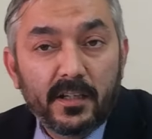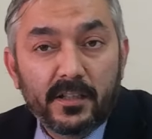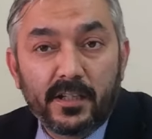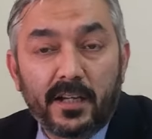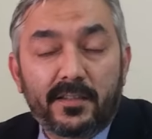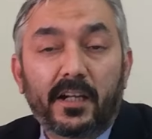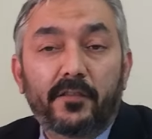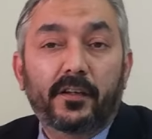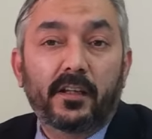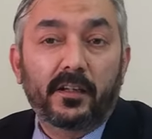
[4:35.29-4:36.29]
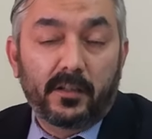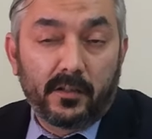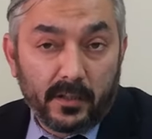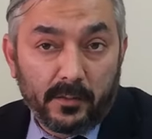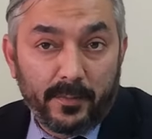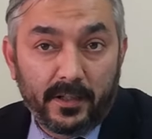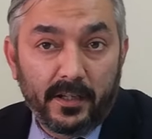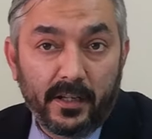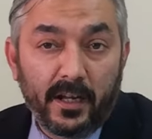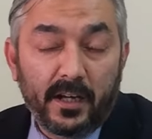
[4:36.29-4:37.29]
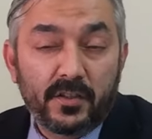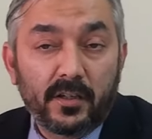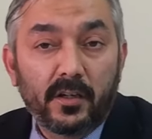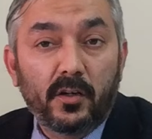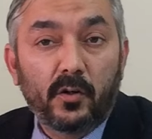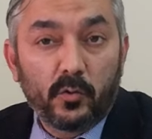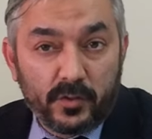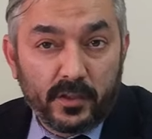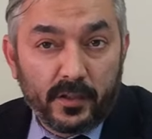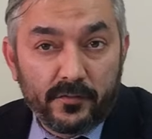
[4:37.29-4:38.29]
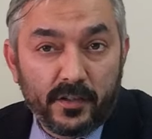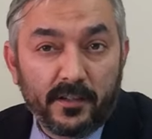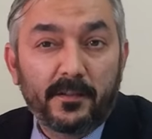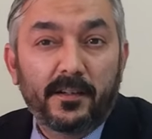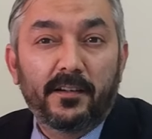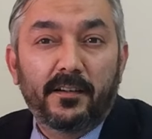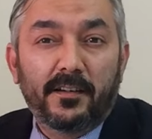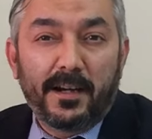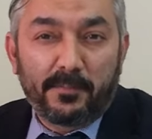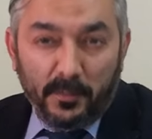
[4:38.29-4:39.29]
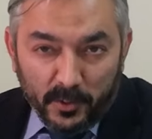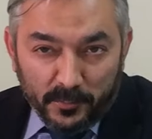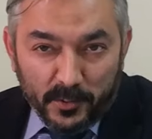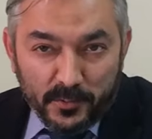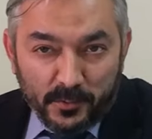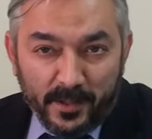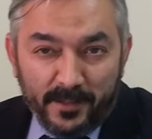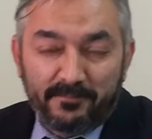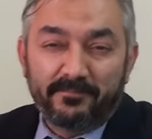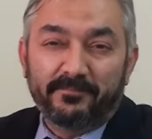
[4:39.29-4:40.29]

या साइंटिफिकली रिकमेंडेड इलाज हैं उसकी तरफ जाएँ आपका बहुत बहुत शुक्रिया